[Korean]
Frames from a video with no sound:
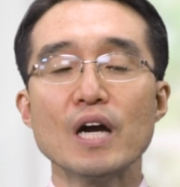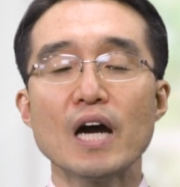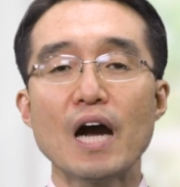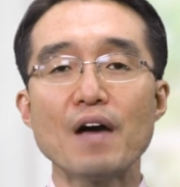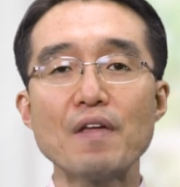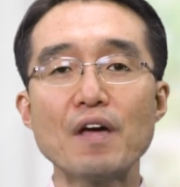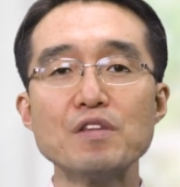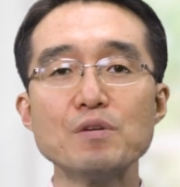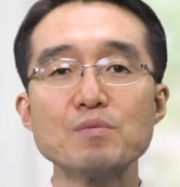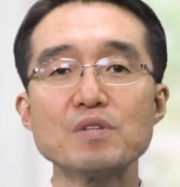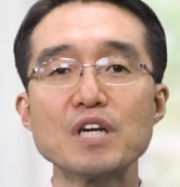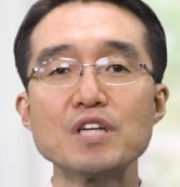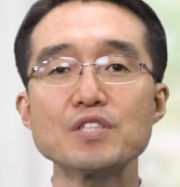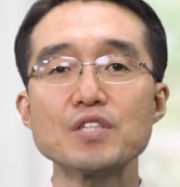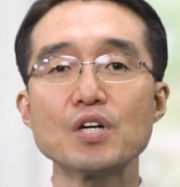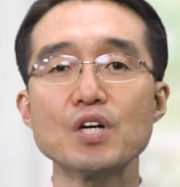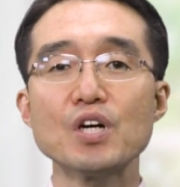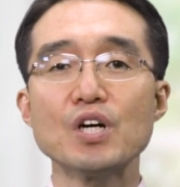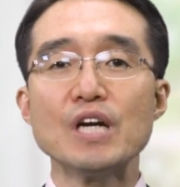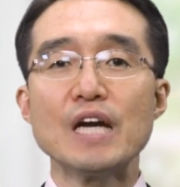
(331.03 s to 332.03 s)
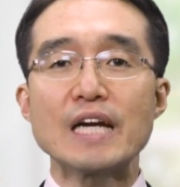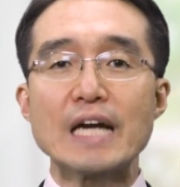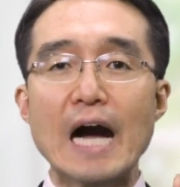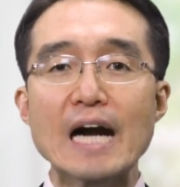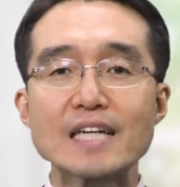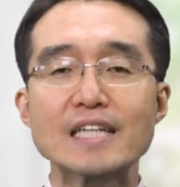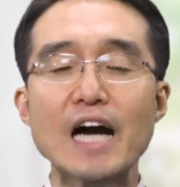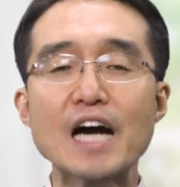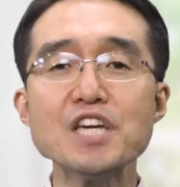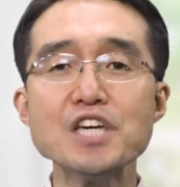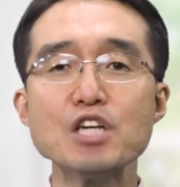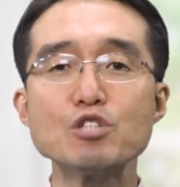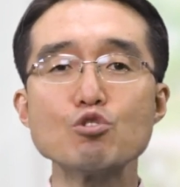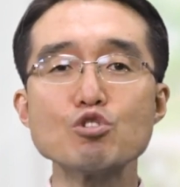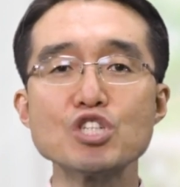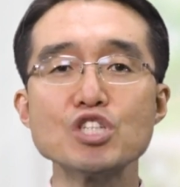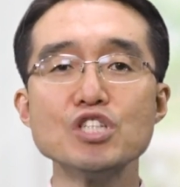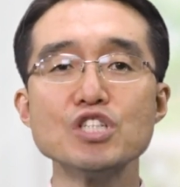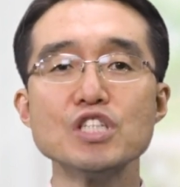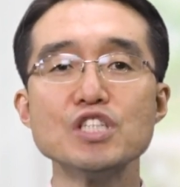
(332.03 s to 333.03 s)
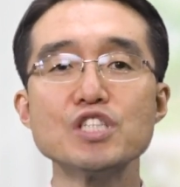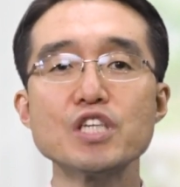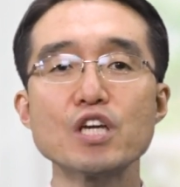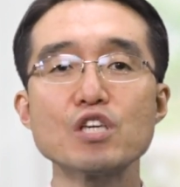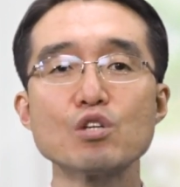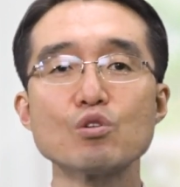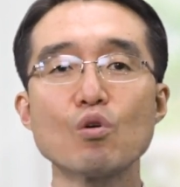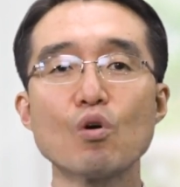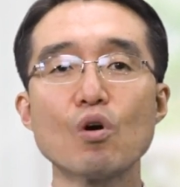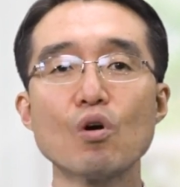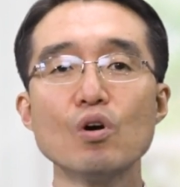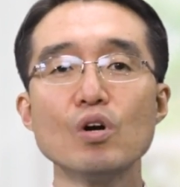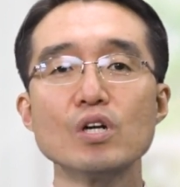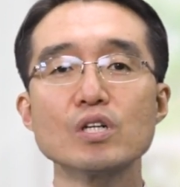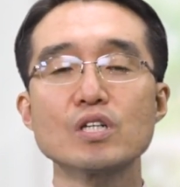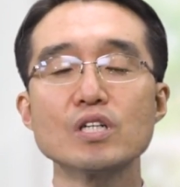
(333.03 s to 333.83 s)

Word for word: 하나님께서 가까이 해주시는 인생이고